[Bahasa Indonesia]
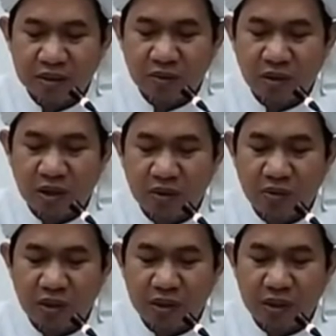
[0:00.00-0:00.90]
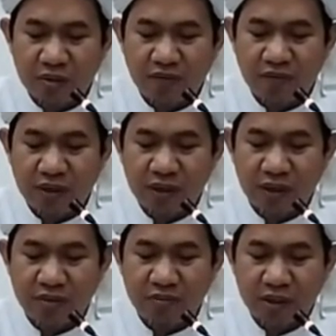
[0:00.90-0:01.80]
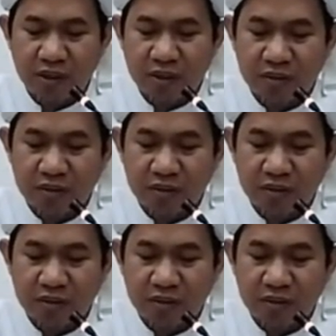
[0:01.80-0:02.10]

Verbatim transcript: wa aqwalihim fil ilmi